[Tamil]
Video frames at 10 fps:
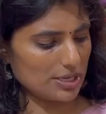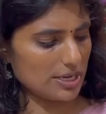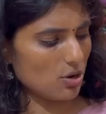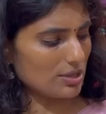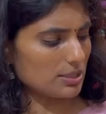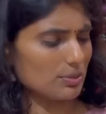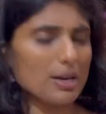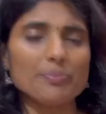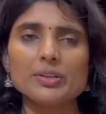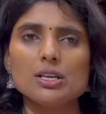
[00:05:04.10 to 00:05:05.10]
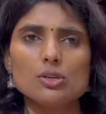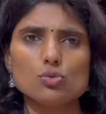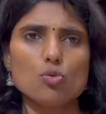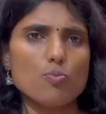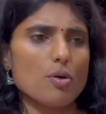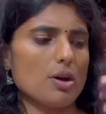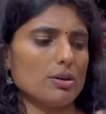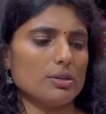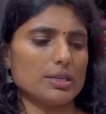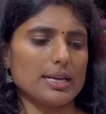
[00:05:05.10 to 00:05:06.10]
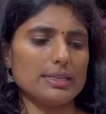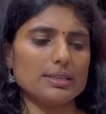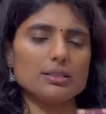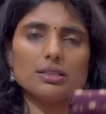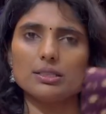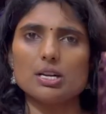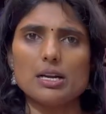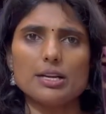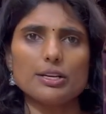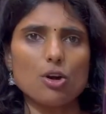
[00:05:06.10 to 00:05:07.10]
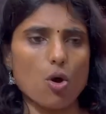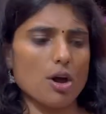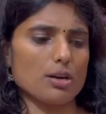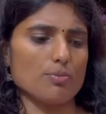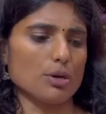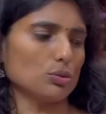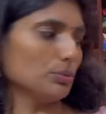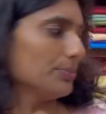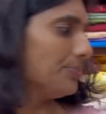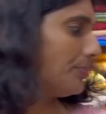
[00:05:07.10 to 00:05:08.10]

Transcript: ஜரி கான்செப்டில் சூப்பர்வான ஒரு கலர் நல்லா டார்க் மரூன்